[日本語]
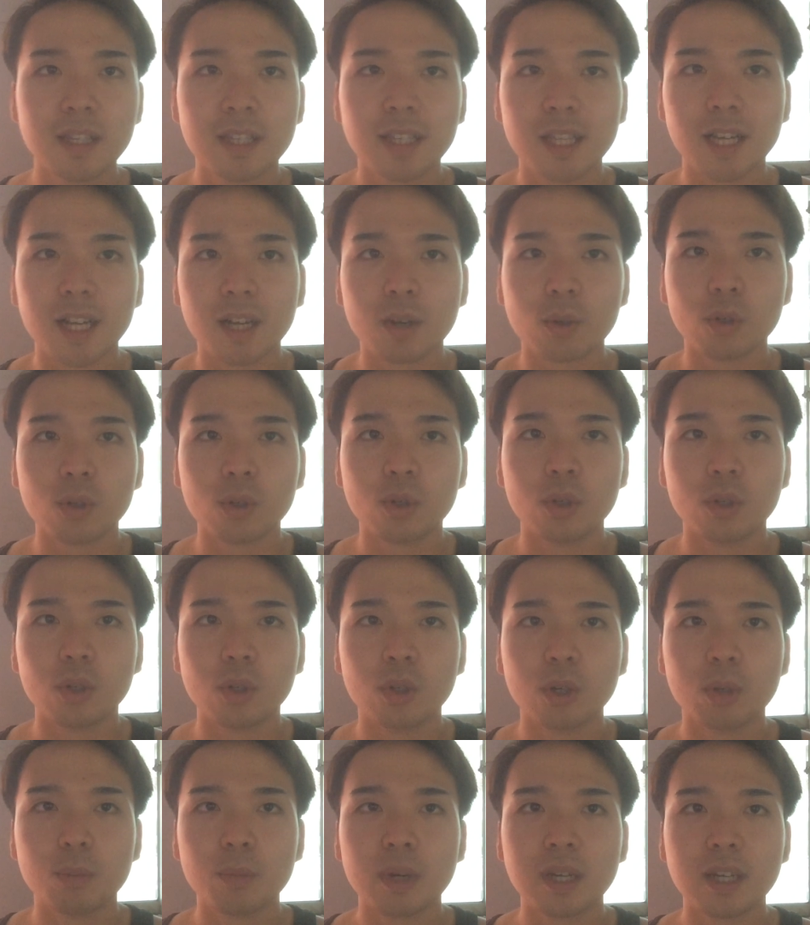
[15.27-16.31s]
なんかこ
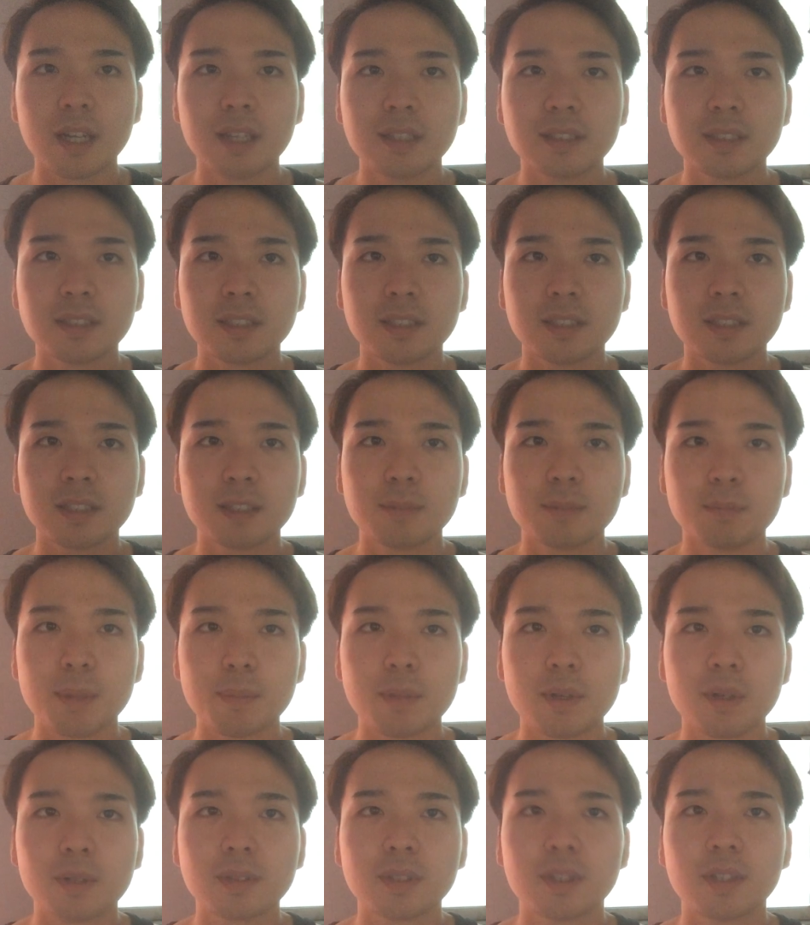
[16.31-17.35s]
の
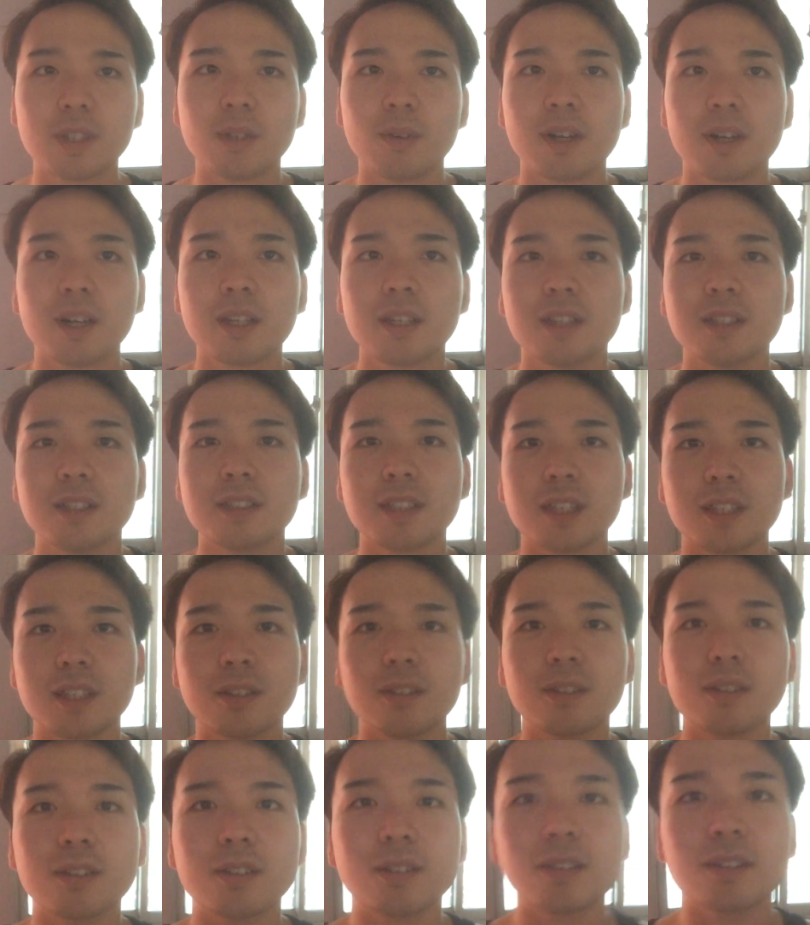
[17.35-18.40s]
アナウンスミャンマー語なのでわかんないですけ
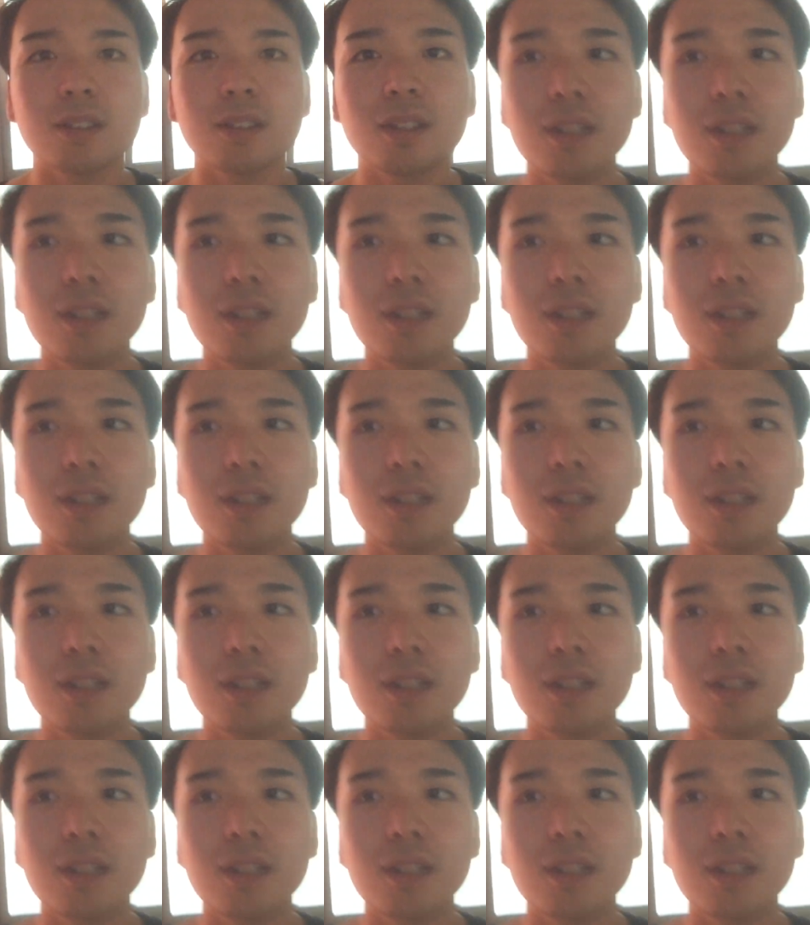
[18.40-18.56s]
ど、